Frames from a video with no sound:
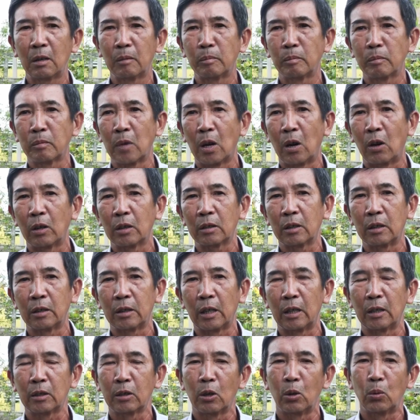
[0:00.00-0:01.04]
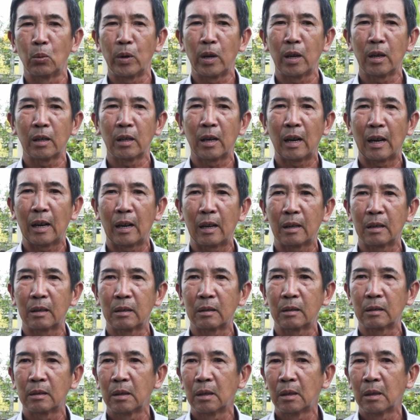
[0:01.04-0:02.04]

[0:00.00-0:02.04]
um, hội từ thiện tường nguyên là